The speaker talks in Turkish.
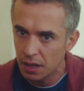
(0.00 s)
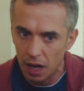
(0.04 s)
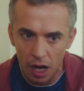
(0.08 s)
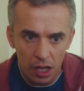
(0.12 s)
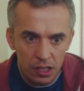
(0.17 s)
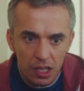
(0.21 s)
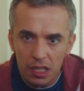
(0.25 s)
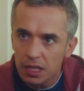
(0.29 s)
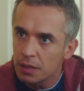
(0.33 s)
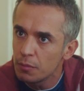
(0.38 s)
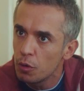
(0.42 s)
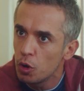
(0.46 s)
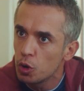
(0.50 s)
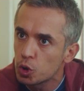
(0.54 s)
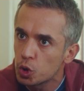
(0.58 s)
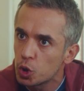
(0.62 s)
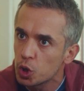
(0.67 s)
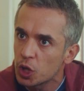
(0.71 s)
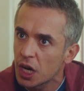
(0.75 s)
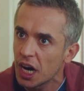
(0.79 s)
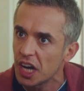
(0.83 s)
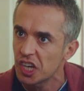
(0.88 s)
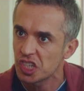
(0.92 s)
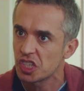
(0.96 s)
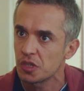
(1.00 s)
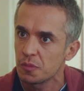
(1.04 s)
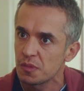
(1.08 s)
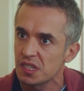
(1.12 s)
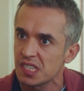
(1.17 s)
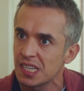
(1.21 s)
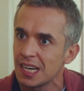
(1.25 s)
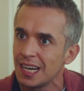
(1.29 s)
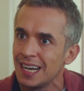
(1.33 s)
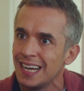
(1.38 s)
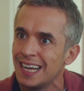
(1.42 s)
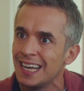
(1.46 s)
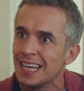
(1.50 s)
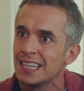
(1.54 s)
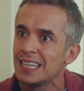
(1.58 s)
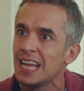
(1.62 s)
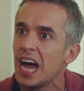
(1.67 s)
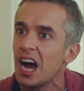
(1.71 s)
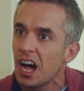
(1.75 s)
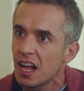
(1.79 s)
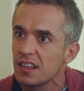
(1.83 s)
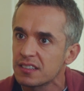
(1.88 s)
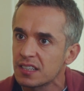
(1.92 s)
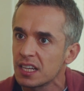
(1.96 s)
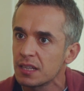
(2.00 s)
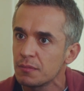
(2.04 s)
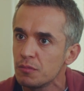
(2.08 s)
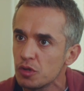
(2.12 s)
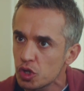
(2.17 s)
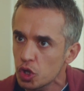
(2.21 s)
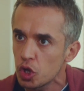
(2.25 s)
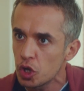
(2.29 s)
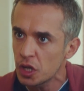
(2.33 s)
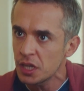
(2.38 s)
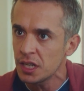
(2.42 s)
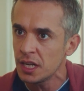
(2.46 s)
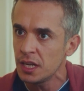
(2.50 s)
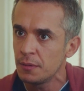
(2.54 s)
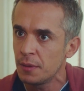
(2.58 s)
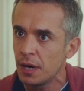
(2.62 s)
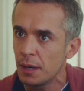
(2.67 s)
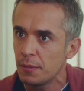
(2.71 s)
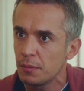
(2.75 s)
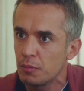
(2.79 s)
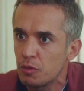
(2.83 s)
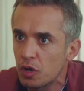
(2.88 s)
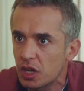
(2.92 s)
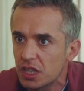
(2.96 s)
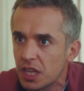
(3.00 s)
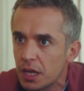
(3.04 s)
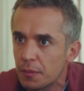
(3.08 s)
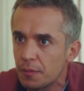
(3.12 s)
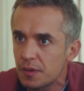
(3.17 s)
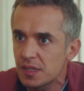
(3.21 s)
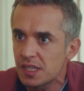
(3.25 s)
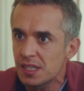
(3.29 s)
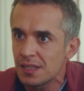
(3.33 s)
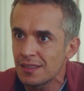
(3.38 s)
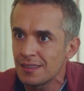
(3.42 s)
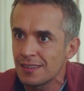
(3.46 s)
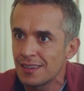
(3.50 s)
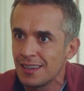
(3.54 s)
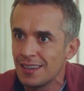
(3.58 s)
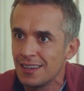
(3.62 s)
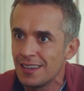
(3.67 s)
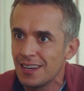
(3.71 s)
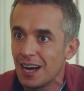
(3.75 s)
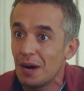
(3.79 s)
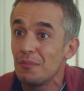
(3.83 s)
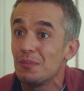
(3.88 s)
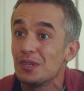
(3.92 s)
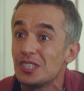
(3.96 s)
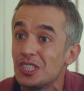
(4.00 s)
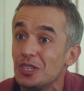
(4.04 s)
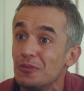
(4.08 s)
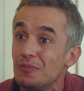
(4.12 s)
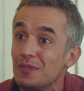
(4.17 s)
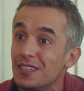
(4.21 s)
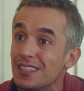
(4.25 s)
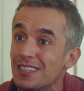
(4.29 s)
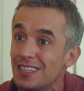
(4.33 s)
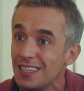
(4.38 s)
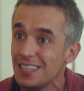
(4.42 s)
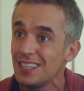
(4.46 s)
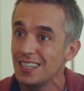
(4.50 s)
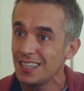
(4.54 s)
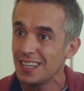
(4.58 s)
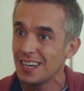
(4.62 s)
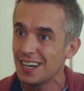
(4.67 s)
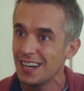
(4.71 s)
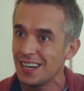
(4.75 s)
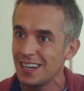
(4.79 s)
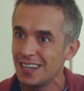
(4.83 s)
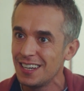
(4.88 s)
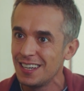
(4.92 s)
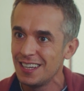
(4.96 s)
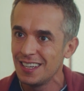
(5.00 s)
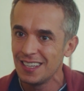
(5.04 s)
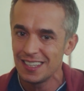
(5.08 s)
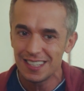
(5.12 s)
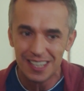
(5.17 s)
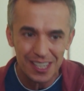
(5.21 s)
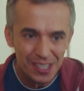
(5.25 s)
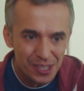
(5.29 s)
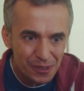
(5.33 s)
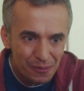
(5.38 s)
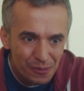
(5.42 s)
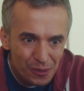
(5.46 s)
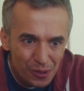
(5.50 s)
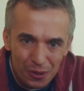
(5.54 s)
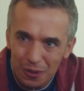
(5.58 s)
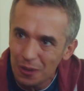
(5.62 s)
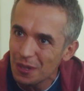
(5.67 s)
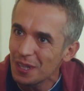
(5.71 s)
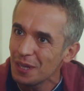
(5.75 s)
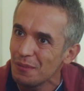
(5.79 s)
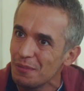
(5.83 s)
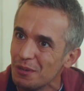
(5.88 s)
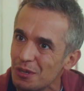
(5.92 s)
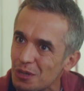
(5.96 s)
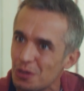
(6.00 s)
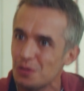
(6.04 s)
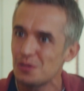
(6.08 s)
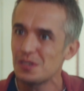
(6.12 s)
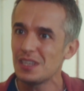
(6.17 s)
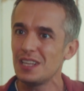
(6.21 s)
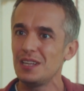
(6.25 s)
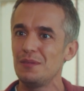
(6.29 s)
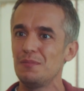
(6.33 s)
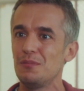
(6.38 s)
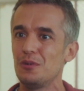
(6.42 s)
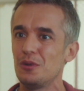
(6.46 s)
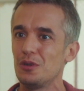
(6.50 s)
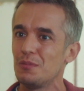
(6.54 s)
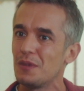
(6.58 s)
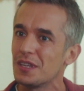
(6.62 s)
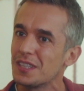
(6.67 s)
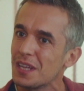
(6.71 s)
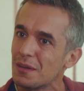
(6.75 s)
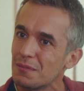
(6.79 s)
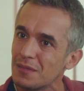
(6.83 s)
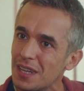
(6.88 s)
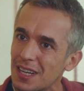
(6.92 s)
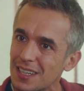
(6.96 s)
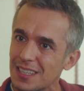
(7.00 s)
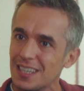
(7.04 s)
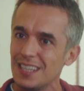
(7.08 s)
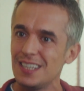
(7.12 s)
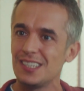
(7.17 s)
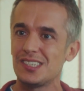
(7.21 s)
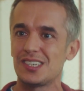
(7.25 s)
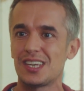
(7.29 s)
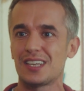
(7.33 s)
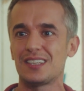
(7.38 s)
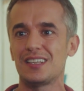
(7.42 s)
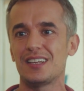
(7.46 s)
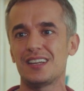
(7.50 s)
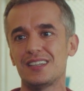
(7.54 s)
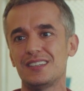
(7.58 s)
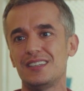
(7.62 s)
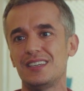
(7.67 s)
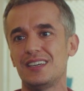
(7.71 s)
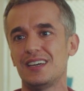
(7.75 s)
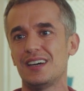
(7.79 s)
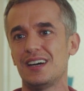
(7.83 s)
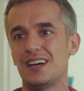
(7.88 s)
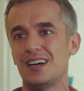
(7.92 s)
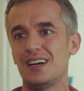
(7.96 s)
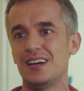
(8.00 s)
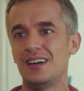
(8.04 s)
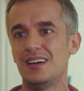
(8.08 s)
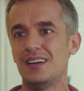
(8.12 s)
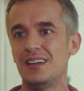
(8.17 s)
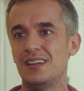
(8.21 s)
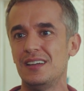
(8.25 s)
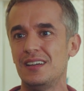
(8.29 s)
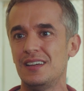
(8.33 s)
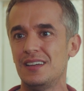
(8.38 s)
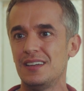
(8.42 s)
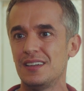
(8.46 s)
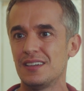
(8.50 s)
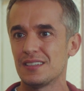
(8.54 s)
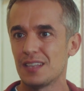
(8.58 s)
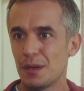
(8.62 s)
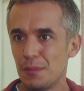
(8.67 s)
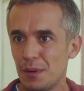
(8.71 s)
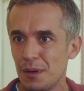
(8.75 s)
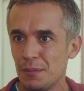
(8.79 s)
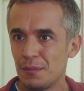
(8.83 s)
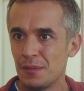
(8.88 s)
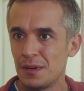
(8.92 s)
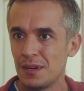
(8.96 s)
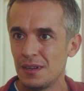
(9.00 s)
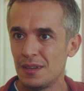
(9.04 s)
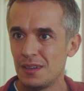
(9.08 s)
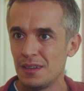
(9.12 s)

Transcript: Alalım öyküyü karşımıza. Ne halt etmiş öğrenelim abi. Bu kadar basit. Ama şimdi değil ya. Ya şimdi şu olayı bir çözelim be oğlum. Adamlar gelecekler hadi ya. Tamam.